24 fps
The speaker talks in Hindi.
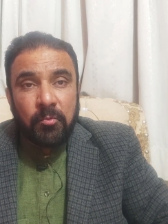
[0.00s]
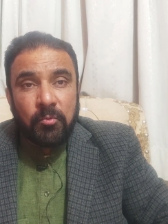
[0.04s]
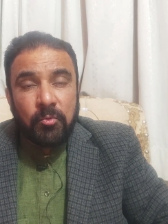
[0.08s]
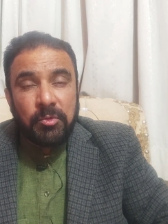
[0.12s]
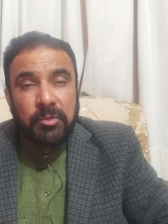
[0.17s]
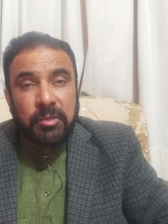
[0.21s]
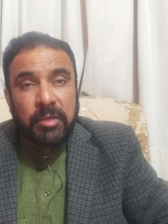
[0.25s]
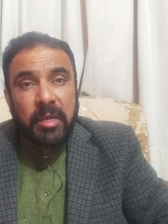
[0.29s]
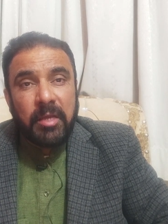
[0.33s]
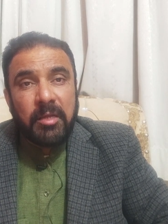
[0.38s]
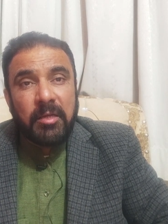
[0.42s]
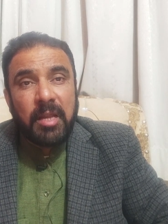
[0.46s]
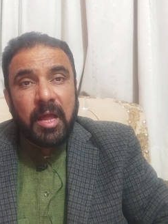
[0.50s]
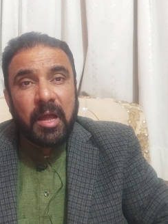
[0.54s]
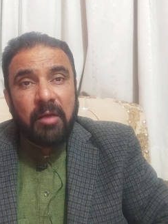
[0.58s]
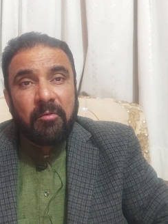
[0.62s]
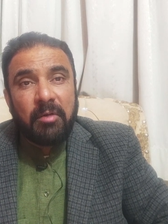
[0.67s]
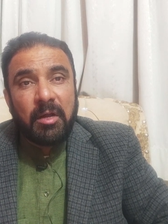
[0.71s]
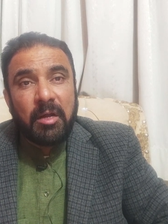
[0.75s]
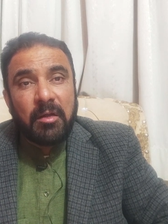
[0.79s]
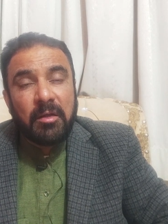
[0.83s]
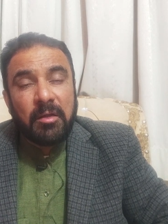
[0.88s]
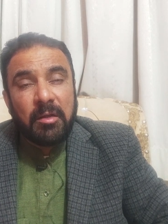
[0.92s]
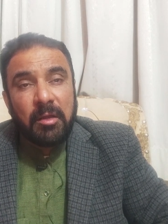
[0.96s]
उसके
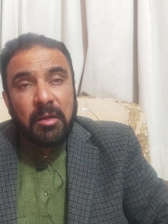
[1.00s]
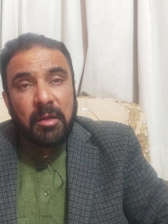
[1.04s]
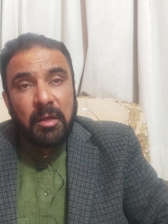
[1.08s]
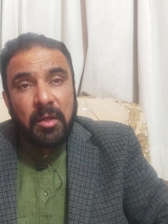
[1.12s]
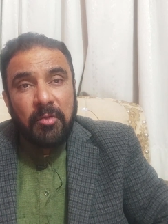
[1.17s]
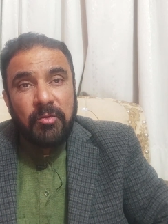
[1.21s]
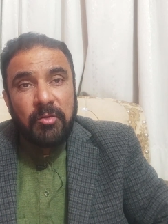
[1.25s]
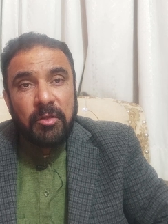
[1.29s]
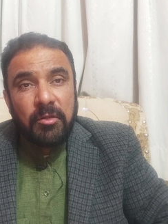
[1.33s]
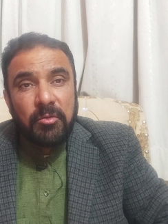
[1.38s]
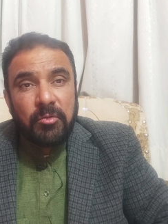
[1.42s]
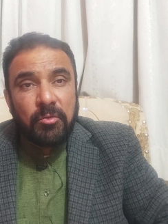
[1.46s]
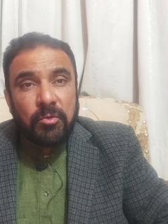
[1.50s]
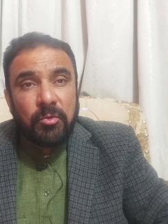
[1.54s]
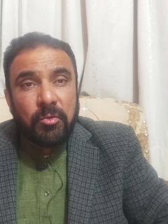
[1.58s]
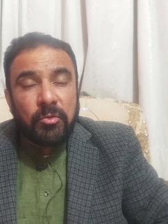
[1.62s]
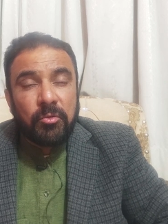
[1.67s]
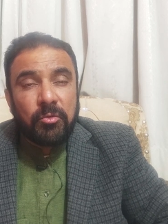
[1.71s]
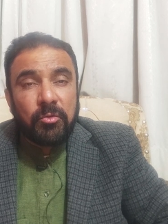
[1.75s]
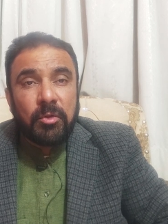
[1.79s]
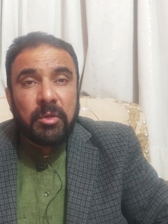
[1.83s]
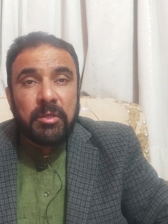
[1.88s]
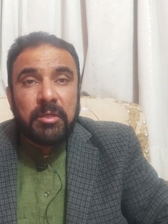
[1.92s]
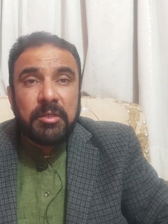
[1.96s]
अलावा अजीज
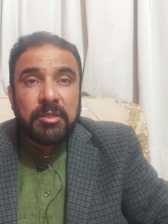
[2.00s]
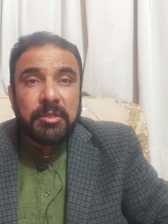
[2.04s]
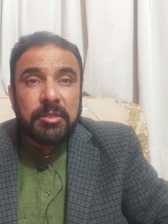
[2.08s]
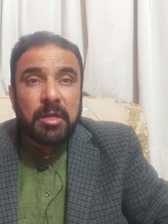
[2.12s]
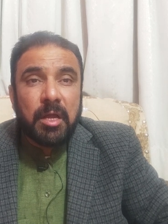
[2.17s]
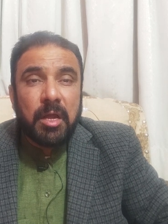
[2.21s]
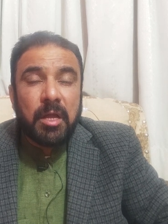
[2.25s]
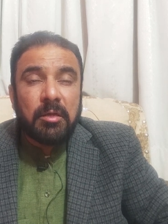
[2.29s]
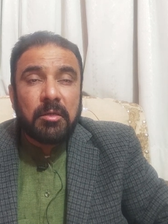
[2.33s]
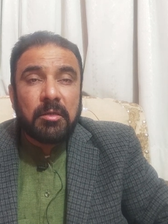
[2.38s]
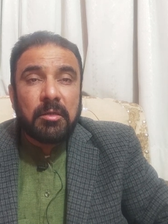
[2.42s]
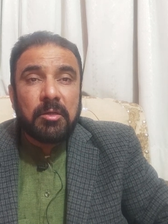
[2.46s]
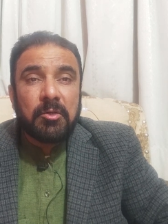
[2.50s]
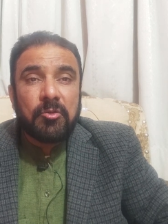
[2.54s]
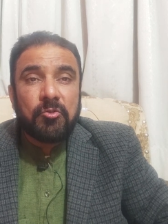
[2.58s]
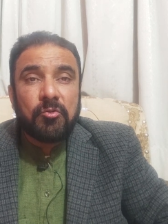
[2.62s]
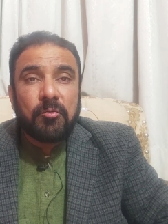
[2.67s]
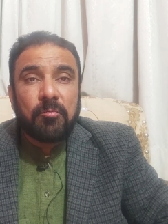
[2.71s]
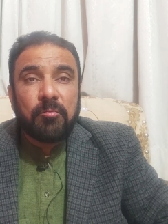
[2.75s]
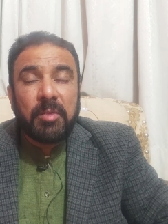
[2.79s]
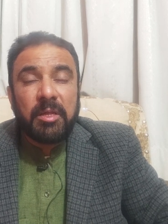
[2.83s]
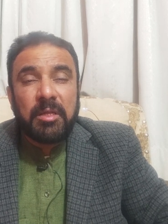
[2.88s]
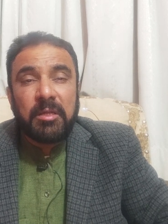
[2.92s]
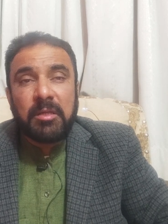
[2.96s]
दोस्तों अली शान की
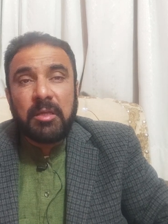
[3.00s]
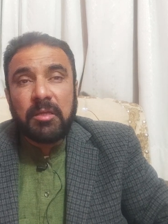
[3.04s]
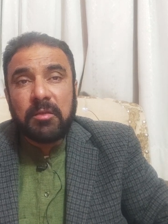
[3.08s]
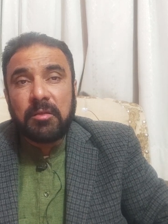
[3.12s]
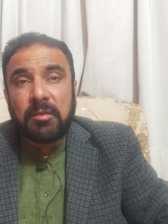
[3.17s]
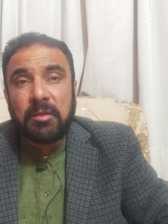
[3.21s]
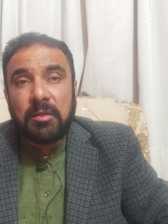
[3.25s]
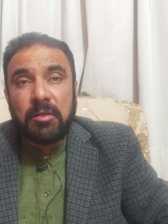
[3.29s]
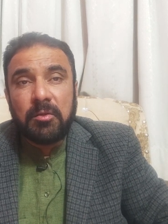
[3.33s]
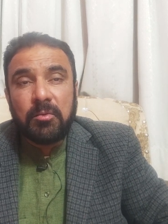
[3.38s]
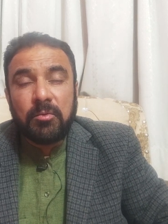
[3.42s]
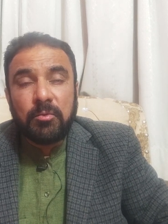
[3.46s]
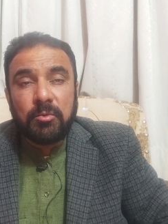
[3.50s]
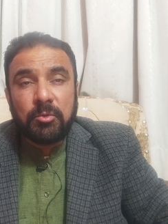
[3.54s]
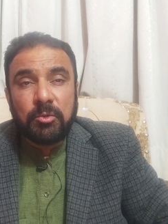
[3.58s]
जो मैयत थी